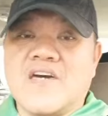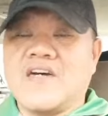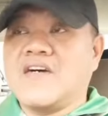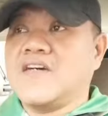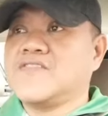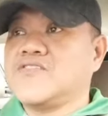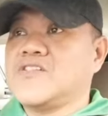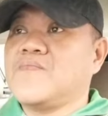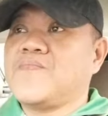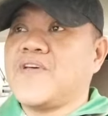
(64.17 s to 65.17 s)
at
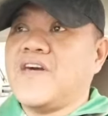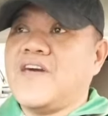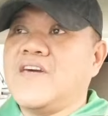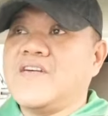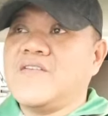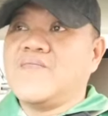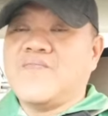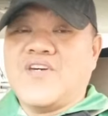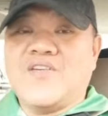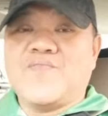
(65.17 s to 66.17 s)
syempre
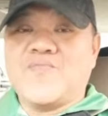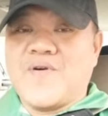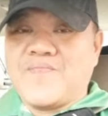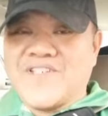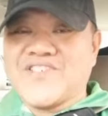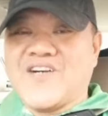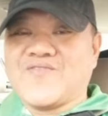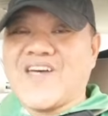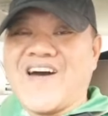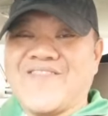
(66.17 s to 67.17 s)
pwede po
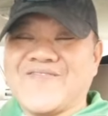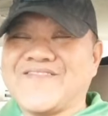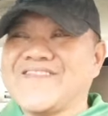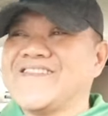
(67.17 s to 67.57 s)
magpa-shoutout.